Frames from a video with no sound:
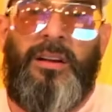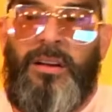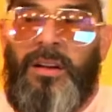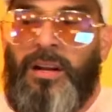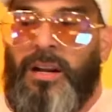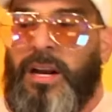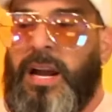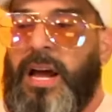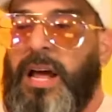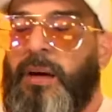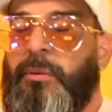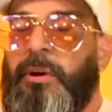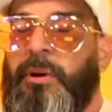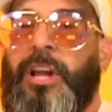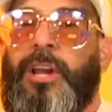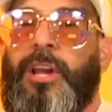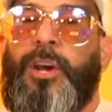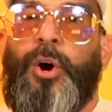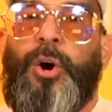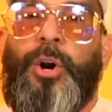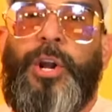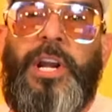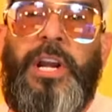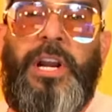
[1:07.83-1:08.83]
cada vez
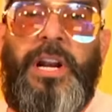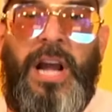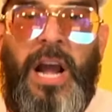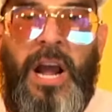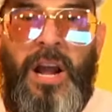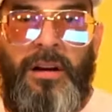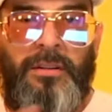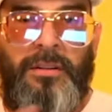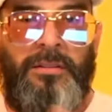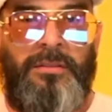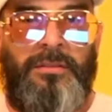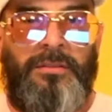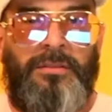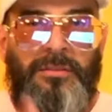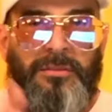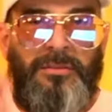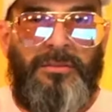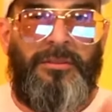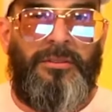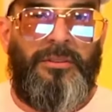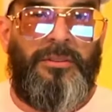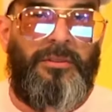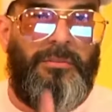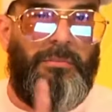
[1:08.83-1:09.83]
que orina
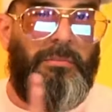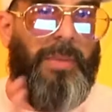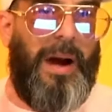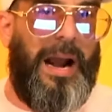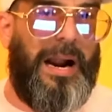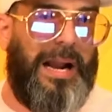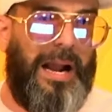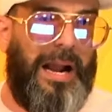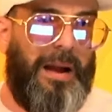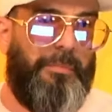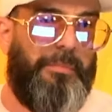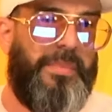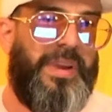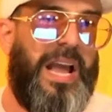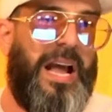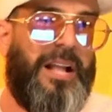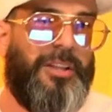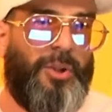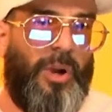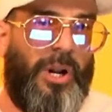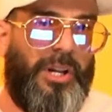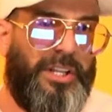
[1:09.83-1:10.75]
va cambiando el